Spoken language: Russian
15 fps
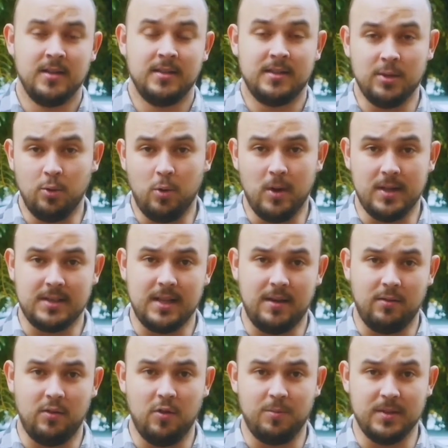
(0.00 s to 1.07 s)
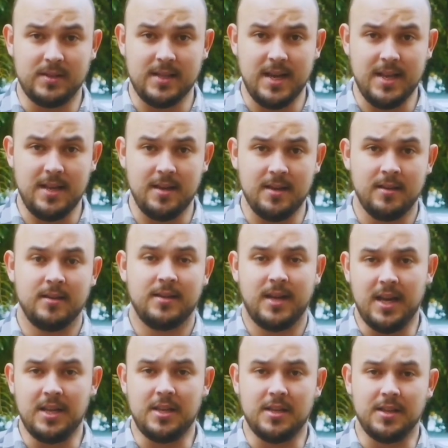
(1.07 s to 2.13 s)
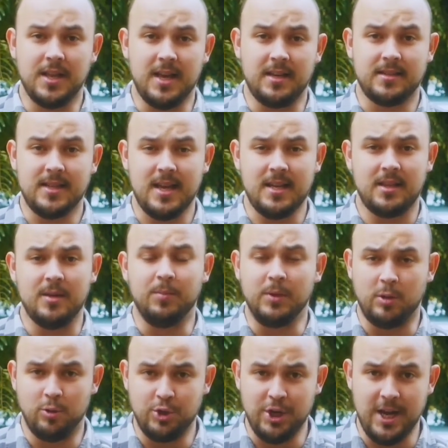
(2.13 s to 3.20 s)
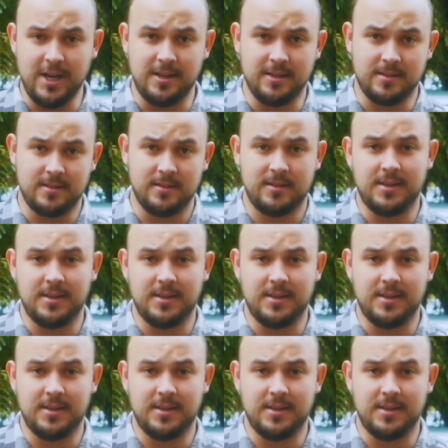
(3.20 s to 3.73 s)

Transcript: Ссылку оставлю в описании. Заходите на их сайт и подключайтесь.